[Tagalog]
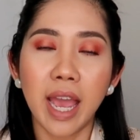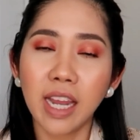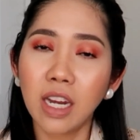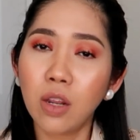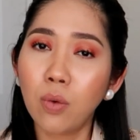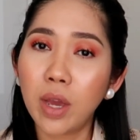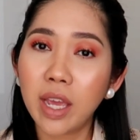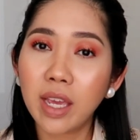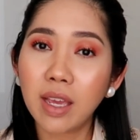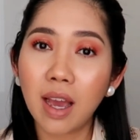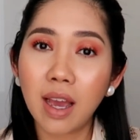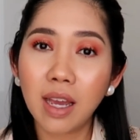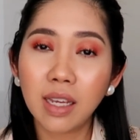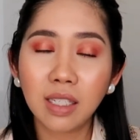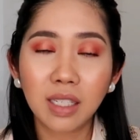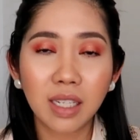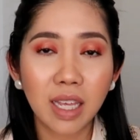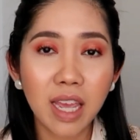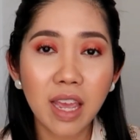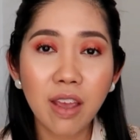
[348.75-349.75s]
Anyway
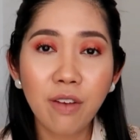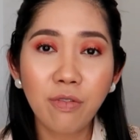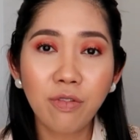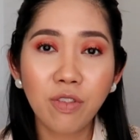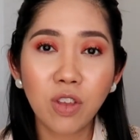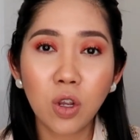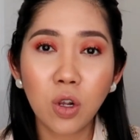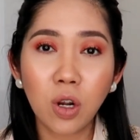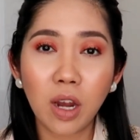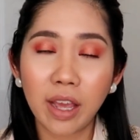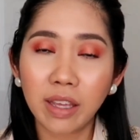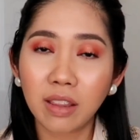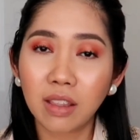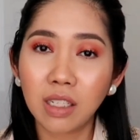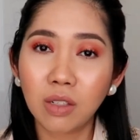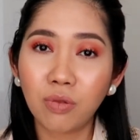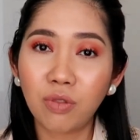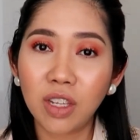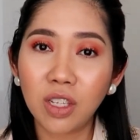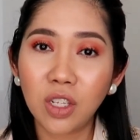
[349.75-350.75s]
guys, if you
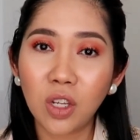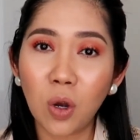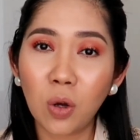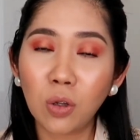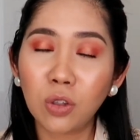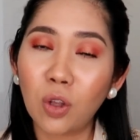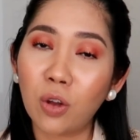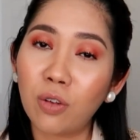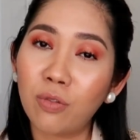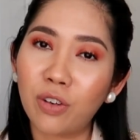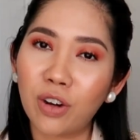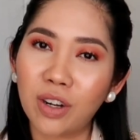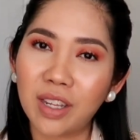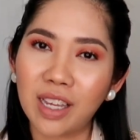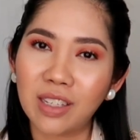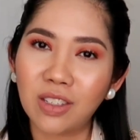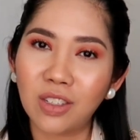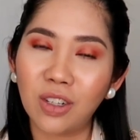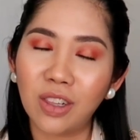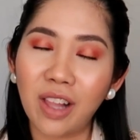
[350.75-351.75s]
like this video, don't
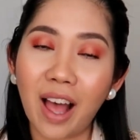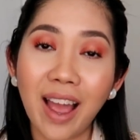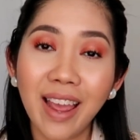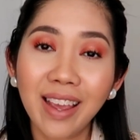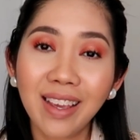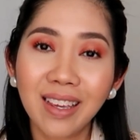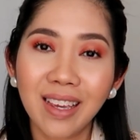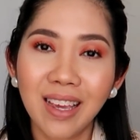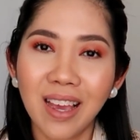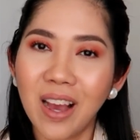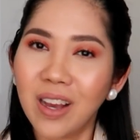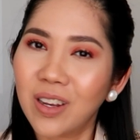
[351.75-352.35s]
forget to like,